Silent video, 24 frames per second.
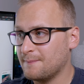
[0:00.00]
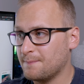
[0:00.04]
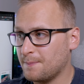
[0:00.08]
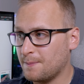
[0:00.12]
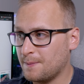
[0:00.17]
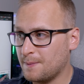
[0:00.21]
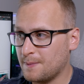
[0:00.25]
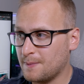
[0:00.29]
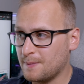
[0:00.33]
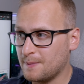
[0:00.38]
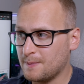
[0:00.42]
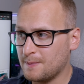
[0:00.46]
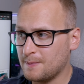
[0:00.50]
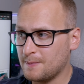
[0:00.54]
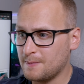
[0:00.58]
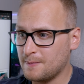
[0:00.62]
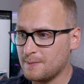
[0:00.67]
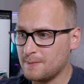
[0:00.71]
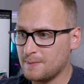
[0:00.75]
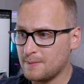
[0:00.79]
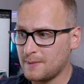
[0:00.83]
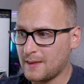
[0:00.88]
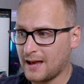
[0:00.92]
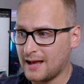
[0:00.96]

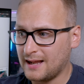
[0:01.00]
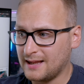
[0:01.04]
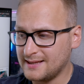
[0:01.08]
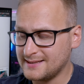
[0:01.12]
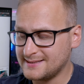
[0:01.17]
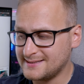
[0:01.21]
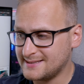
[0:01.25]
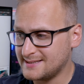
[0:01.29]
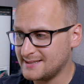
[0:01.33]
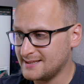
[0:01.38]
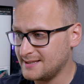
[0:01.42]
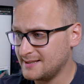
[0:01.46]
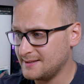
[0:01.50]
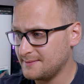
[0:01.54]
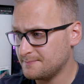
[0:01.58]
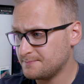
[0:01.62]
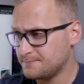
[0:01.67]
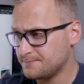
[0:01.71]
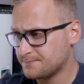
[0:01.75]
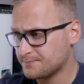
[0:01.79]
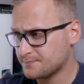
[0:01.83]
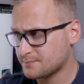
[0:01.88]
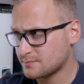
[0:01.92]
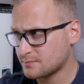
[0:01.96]
mm, LEC.
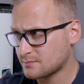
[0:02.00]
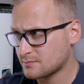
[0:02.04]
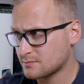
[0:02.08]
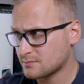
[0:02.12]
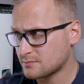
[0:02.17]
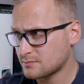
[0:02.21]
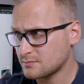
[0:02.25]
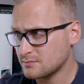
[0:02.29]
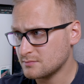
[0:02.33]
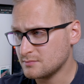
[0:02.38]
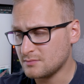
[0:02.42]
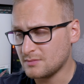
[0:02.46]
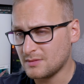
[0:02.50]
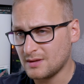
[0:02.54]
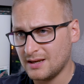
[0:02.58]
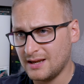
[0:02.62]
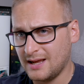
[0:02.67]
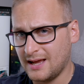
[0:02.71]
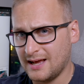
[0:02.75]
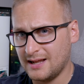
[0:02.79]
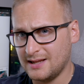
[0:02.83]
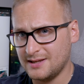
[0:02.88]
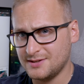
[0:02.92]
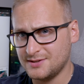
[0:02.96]

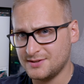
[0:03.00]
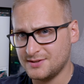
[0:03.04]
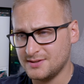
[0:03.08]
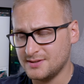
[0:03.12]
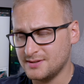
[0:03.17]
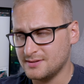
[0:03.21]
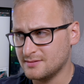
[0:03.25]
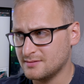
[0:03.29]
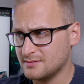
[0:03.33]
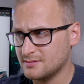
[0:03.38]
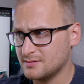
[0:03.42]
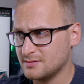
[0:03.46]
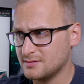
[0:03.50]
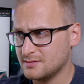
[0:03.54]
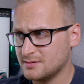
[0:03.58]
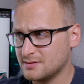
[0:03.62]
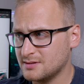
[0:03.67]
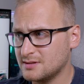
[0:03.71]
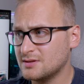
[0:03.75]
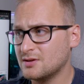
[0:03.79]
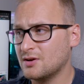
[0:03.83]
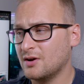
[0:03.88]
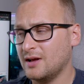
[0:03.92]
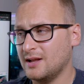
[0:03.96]
Nie LEC.
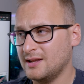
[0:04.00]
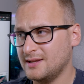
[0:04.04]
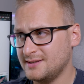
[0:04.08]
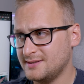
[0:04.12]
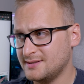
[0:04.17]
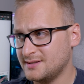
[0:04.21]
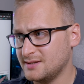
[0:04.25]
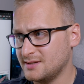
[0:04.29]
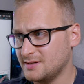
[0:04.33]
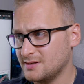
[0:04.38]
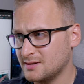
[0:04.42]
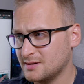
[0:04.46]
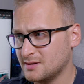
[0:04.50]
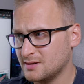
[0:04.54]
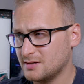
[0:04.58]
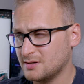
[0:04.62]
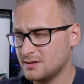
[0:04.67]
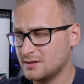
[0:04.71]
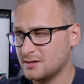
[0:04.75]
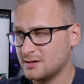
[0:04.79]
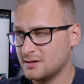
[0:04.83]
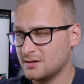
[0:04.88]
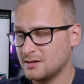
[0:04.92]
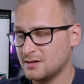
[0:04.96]
No LEC.
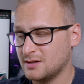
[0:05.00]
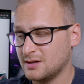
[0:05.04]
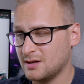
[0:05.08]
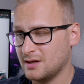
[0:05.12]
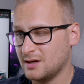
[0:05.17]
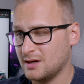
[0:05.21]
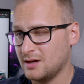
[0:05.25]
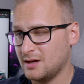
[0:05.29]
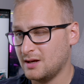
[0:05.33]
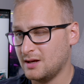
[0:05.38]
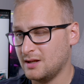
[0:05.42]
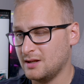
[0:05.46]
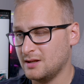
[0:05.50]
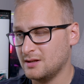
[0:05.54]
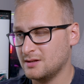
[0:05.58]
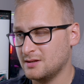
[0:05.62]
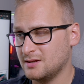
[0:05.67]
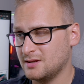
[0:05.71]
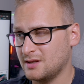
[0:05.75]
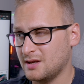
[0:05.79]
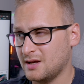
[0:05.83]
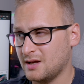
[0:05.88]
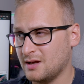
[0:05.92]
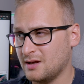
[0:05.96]
L,
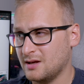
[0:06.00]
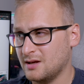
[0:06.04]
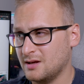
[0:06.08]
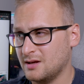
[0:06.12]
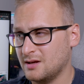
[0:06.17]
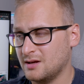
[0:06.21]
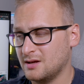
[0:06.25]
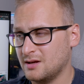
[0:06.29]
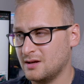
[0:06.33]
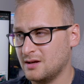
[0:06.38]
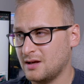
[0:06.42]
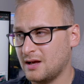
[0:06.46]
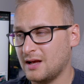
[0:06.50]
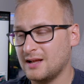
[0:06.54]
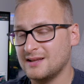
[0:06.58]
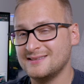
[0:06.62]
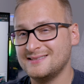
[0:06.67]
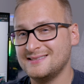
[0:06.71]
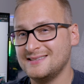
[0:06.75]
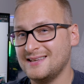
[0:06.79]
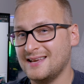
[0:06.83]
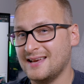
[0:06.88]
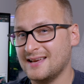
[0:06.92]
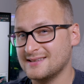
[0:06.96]
nie.
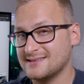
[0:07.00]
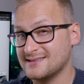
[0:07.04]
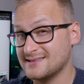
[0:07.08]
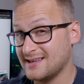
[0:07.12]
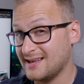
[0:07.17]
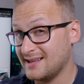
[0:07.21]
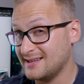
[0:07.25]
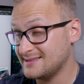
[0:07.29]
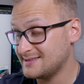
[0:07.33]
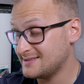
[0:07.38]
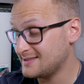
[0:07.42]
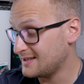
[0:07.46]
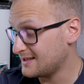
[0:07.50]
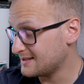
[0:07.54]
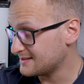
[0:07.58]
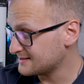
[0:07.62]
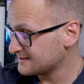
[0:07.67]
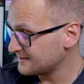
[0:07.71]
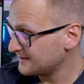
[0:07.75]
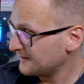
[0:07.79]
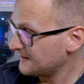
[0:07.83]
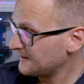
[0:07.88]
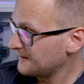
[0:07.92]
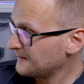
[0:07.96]
LCS,
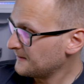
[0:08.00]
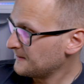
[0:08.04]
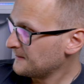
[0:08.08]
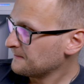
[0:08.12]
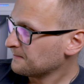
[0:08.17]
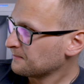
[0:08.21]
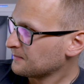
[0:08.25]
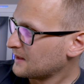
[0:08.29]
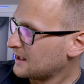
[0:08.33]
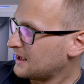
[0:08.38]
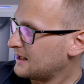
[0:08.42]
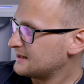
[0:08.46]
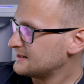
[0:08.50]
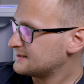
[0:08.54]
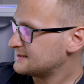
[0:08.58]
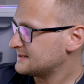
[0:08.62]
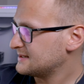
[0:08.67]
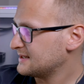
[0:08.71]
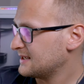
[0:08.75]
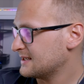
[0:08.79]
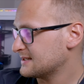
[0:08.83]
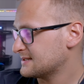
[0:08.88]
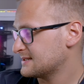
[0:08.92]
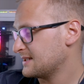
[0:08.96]
LCS.
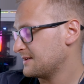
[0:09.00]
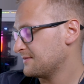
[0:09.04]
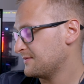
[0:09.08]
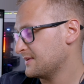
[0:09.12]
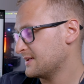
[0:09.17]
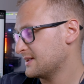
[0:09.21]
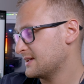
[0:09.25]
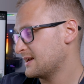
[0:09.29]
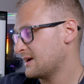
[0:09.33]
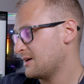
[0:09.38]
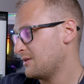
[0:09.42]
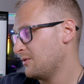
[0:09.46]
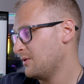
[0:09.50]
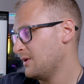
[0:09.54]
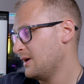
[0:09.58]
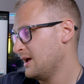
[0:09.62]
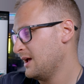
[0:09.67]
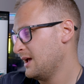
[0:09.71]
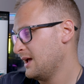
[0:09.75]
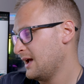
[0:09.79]
LCS-a wygrał,